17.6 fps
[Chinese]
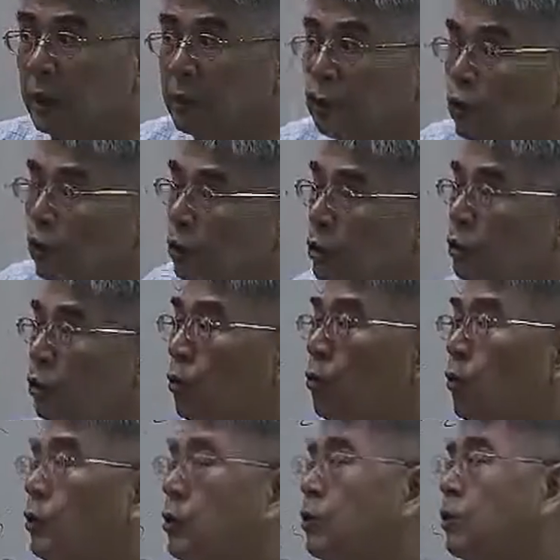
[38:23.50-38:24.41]
们在处理这
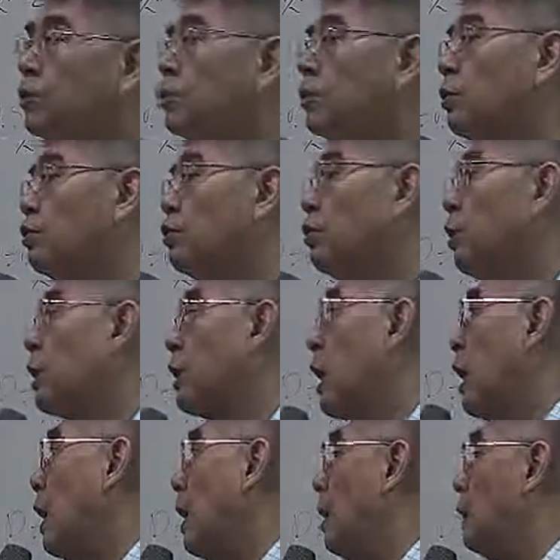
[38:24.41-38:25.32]
种问题的时候，如
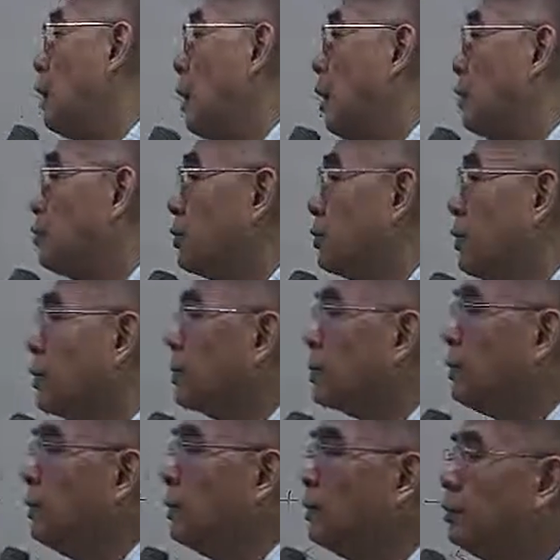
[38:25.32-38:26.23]
果刚刚好是
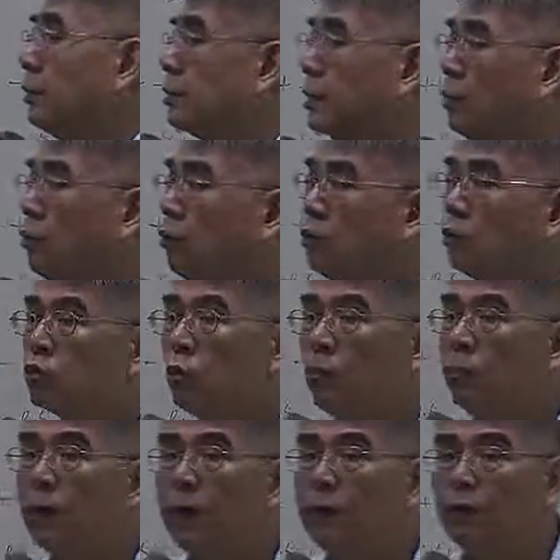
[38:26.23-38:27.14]
二十三万六千，无
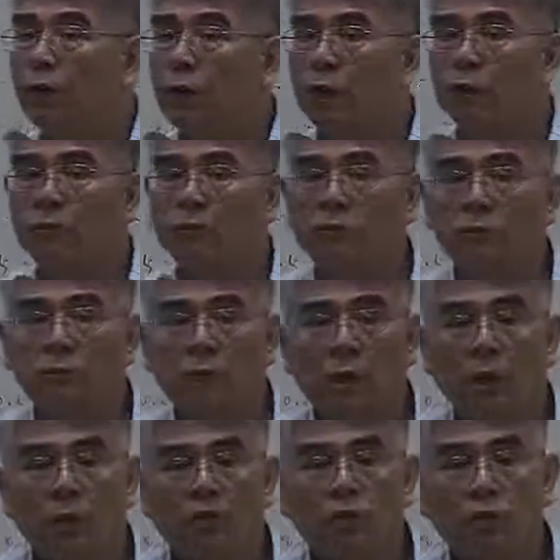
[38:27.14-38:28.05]
从判断，
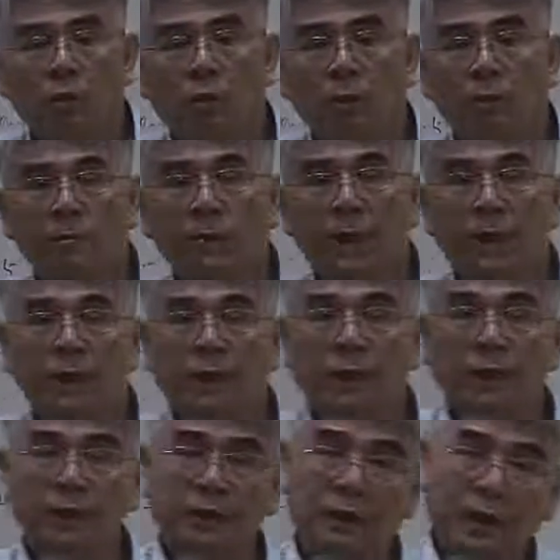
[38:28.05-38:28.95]
所以我们
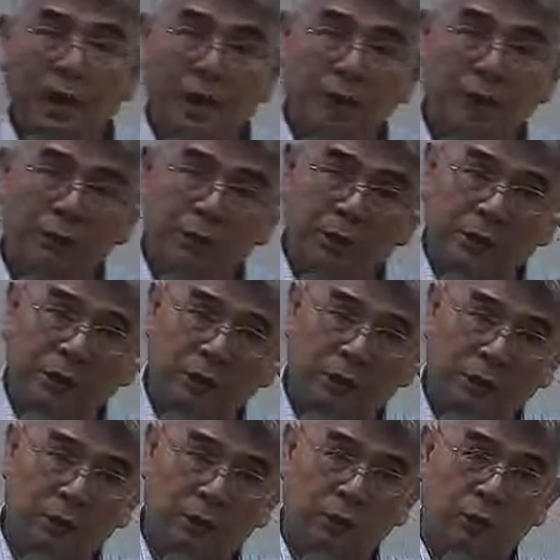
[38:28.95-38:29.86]
把那个刚好
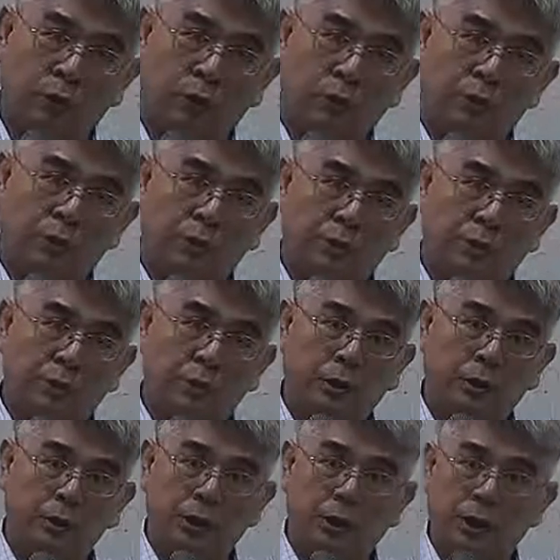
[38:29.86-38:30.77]
等于二十三
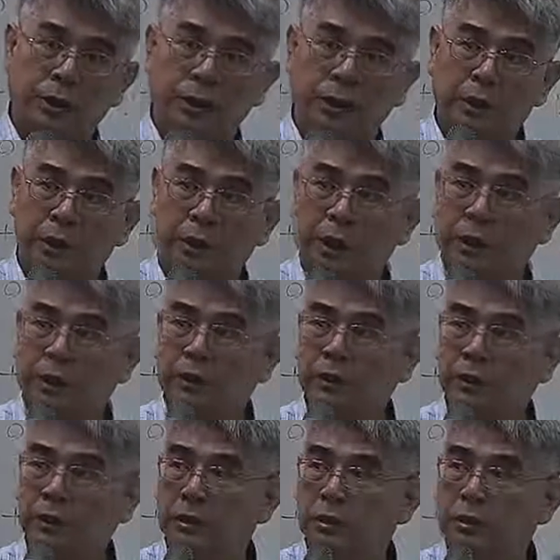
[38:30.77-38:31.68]
万六千的那
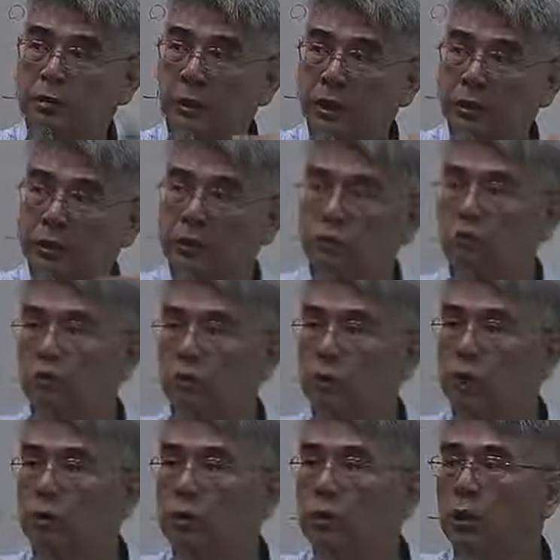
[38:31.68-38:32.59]
个情形，我们把它剔
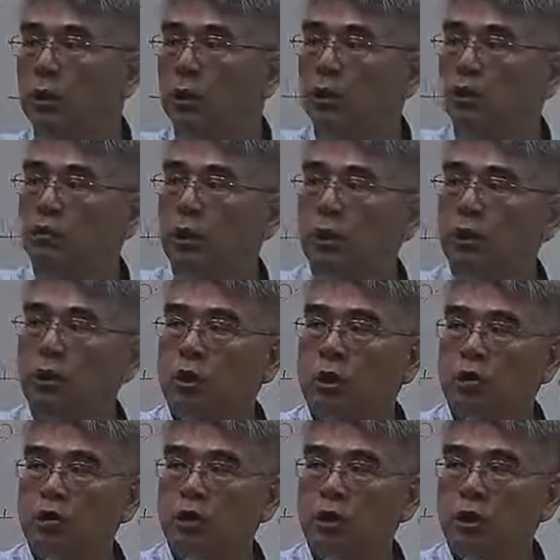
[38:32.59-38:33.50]
除掉。所以
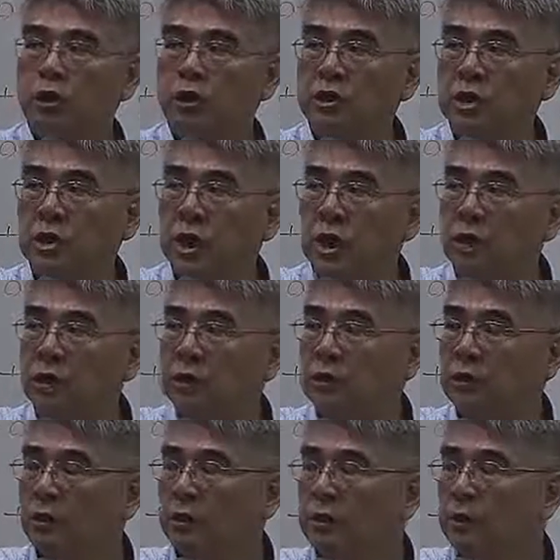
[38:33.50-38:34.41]
六十一家